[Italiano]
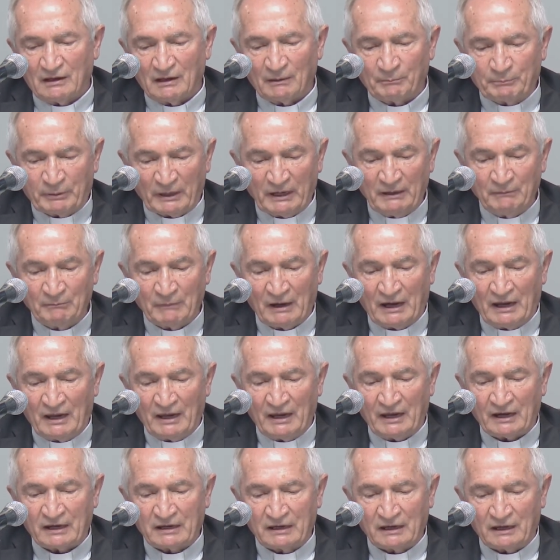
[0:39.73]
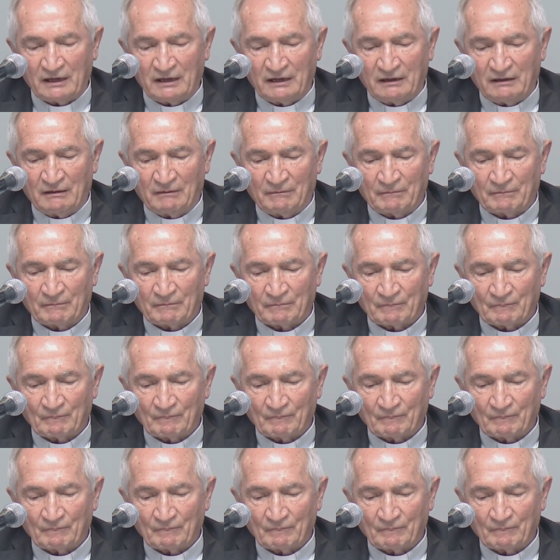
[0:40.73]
La prima è che